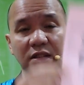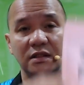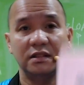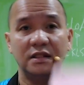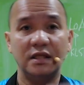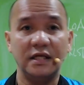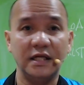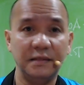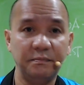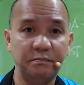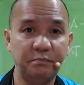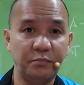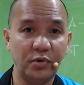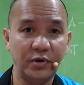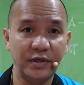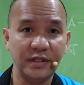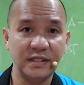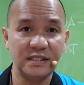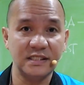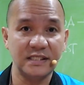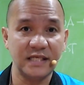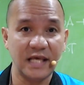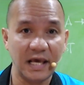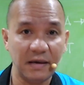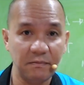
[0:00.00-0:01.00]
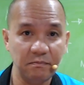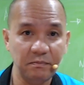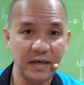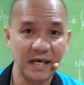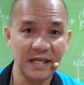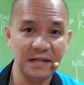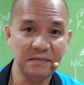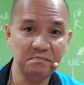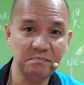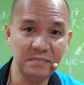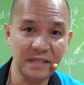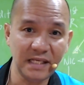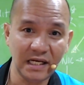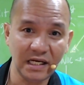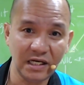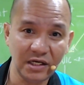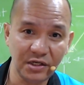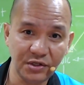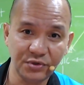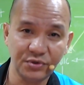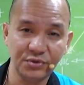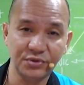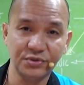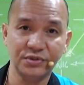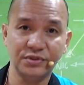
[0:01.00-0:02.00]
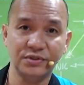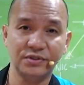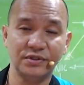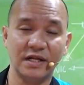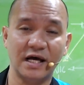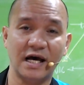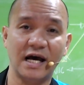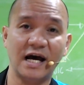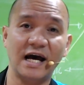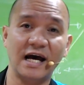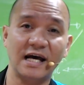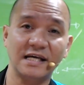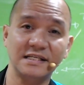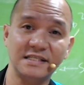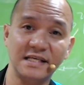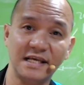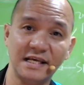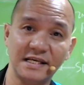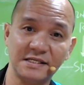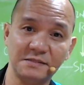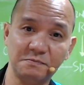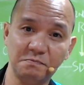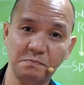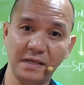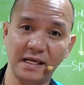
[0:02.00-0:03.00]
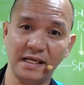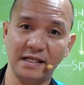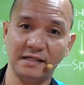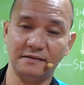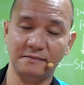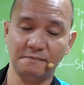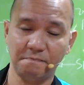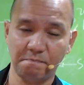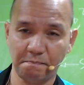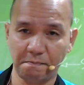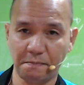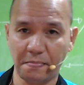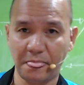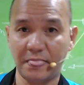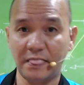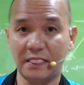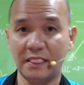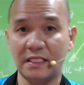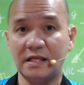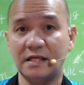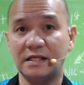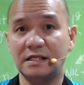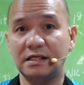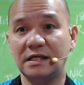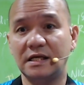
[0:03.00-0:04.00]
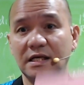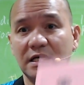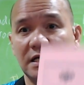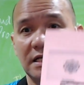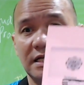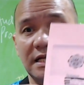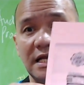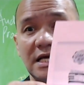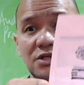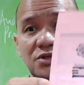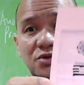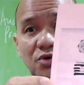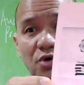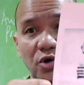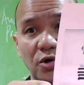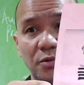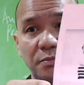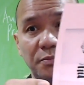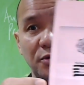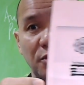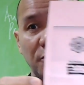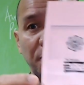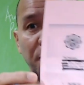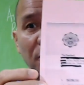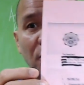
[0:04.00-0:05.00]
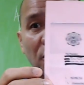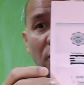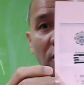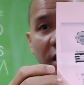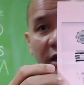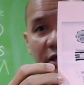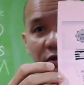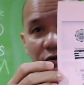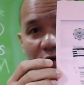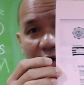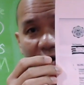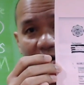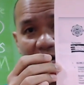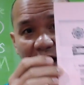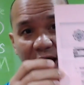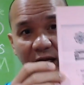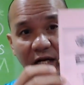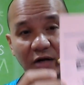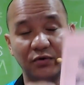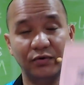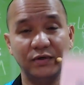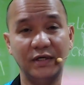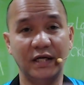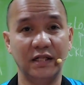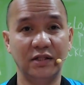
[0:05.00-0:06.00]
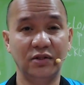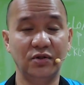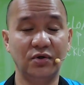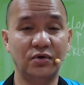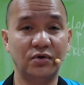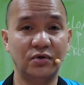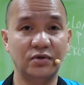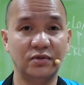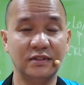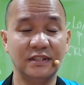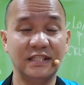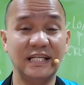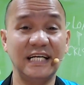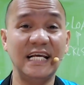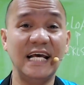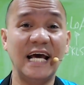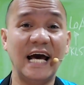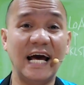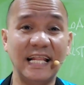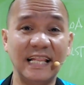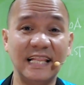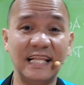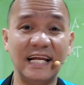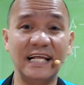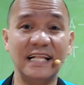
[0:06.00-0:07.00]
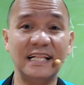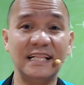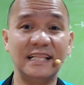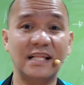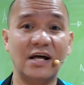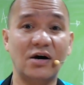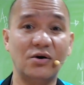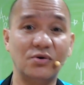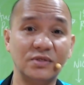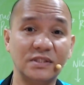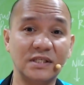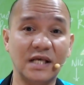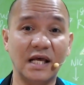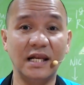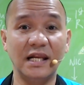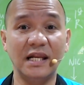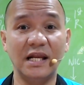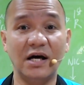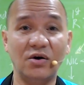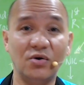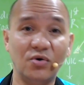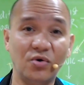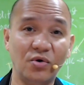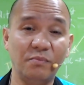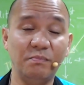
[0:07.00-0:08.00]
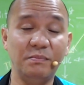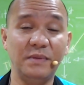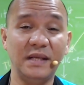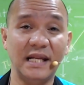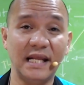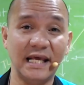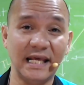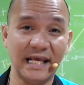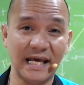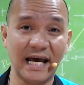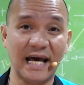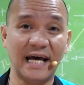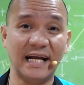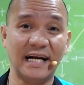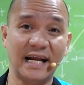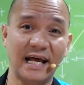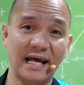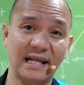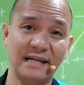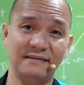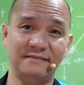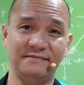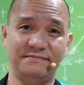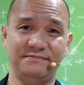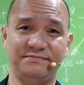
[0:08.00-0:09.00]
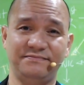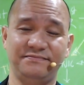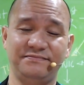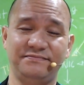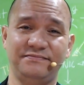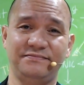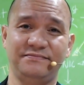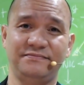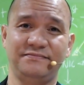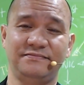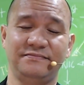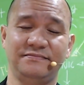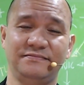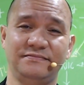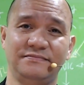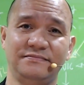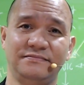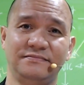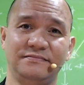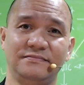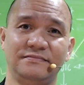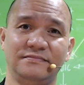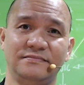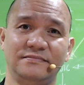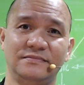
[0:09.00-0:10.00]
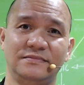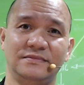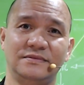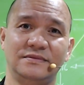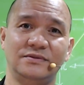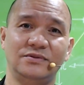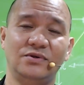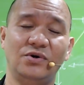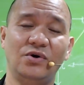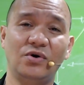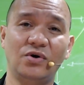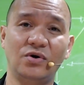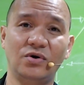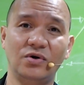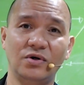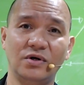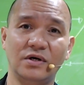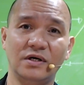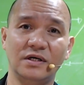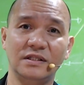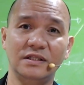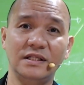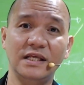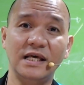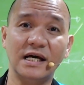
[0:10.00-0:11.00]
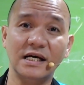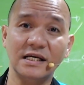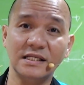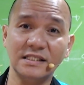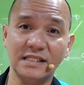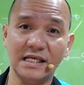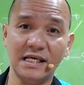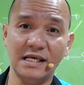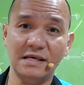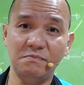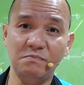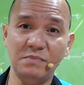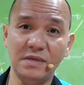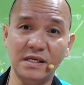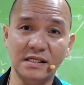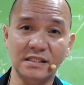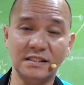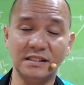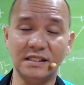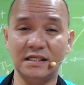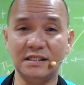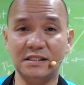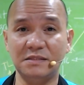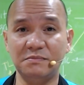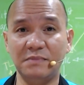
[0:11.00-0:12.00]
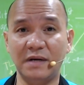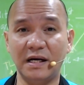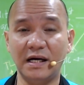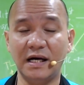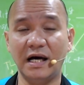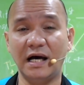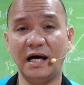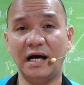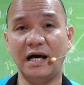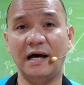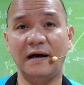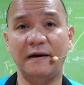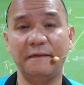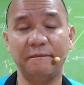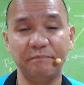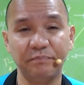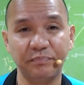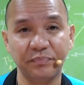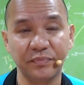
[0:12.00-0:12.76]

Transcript: 3.7 million ang assessment. Na-solve ko po ngayong araw na to. 300,000 lang hong binayaran. Oh, di ang savings is mga